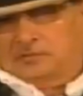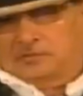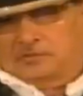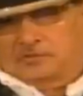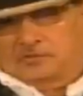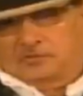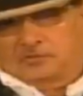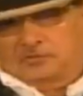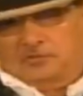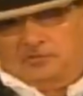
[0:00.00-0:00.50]

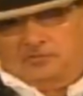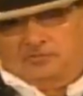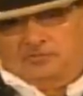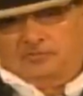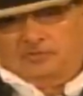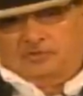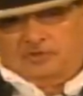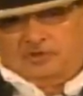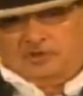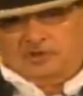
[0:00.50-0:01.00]
中国
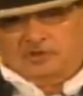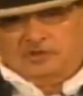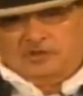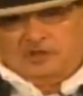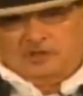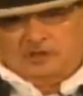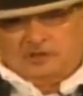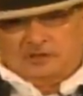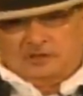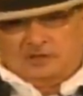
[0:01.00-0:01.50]
の経
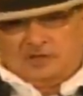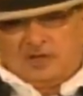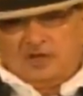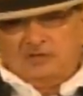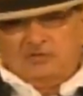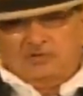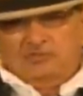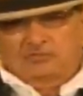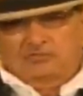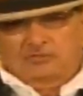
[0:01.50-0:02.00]
済、
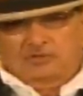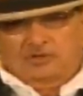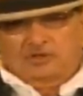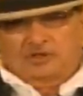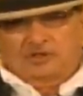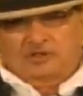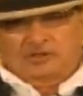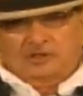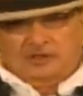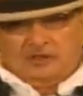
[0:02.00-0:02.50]
韓国の
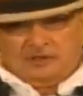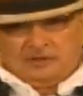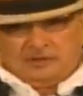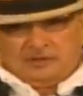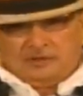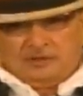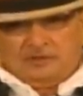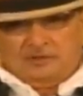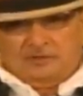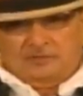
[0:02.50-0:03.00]
経
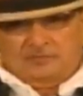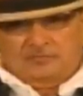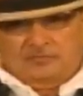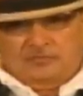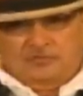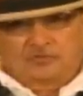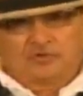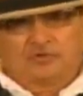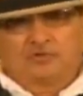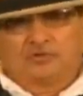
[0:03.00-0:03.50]
済、
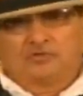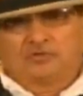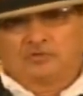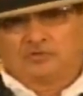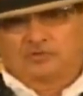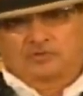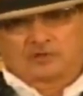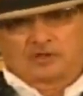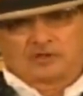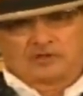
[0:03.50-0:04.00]
もちろんこ
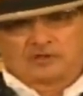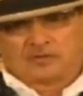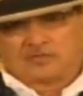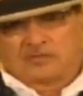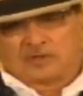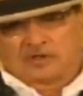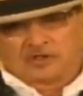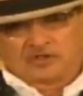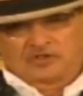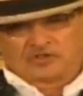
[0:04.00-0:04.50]
のタイや
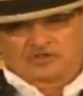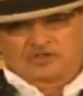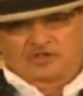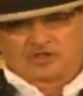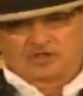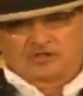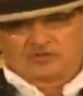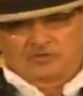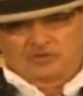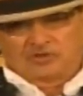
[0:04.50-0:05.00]
マレーシア、
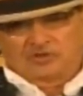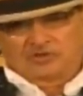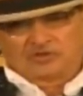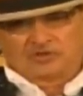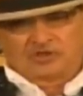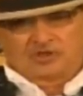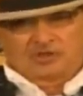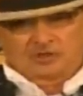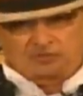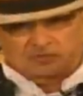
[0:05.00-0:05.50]

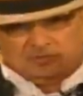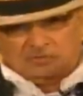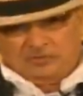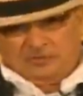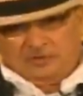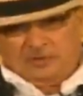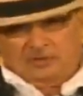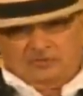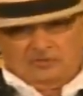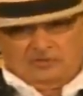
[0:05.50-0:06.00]
インドネシア、これ
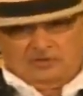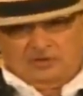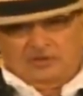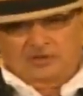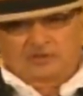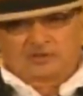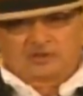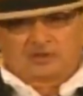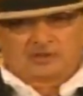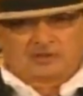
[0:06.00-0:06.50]
らの
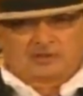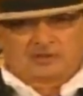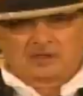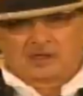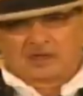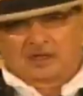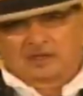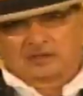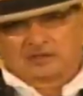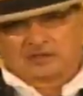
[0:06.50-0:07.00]
経済
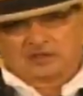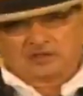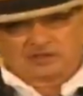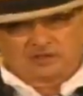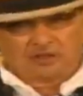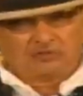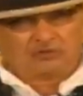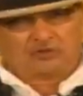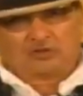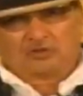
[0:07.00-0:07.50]
が発展し
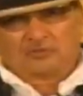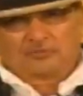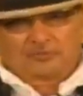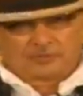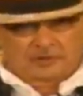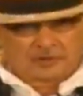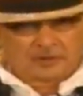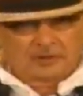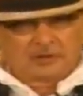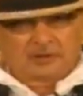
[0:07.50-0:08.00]
てるけども
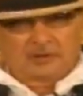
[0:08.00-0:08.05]
ね、